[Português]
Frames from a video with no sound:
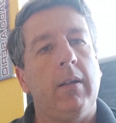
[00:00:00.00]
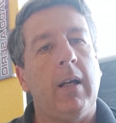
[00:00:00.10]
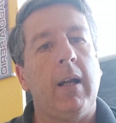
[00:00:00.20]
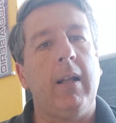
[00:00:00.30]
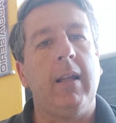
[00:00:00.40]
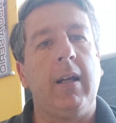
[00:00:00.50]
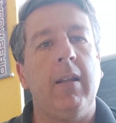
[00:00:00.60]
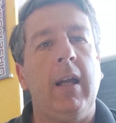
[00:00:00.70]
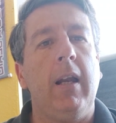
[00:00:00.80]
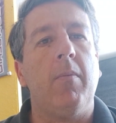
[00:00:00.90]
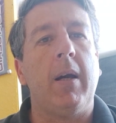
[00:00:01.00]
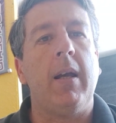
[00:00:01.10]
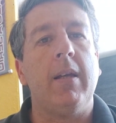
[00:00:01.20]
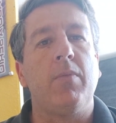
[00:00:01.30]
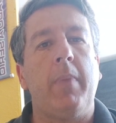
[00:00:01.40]
da Crytek dele, é uma
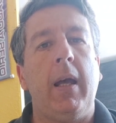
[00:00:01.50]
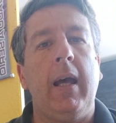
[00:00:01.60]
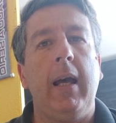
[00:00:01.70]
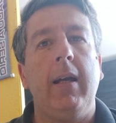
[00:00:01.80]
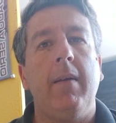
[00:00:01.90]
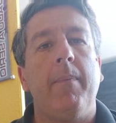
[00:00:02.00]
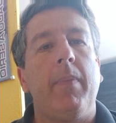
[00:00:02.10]
SPR,